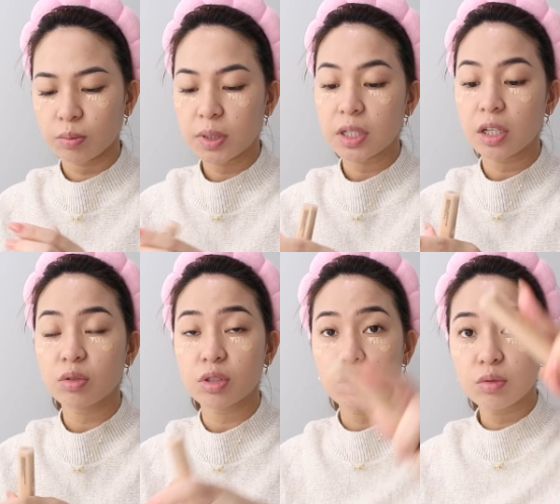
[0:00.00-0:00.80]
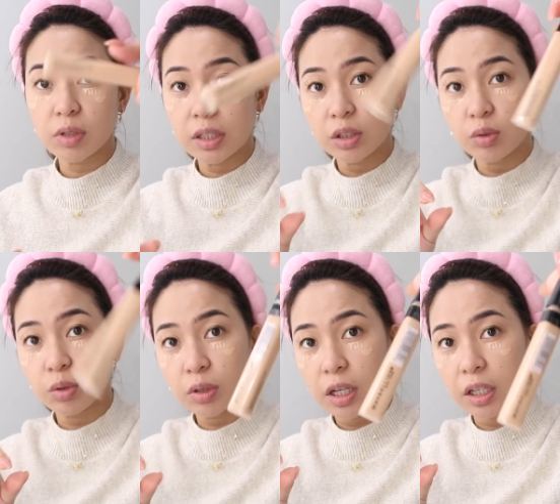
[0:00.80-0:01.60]
Basta ito sa yung ganito
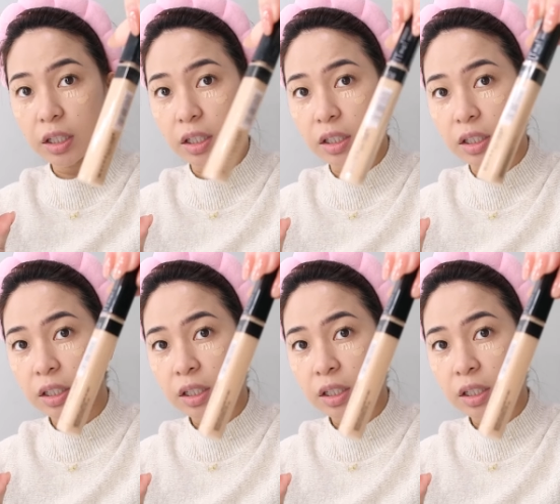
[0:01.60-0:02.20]
yung lalagyan.